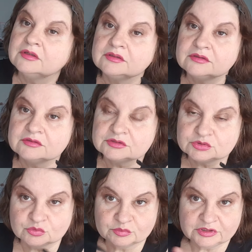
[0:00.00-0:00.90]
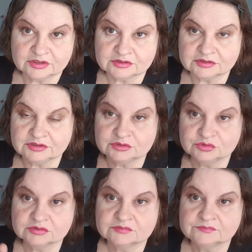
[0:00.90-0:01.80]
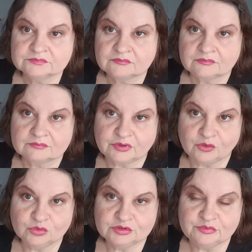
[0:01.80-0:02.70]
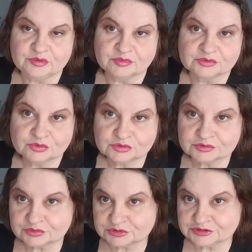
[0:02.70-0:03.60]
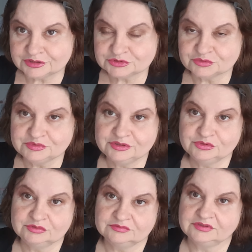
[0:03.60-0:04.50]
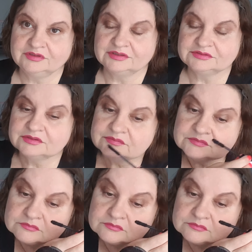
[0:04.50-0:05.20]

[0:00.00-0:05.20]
э, что мне это не идет, проходит мимо. Тот, кто считает, что мне идет, классно.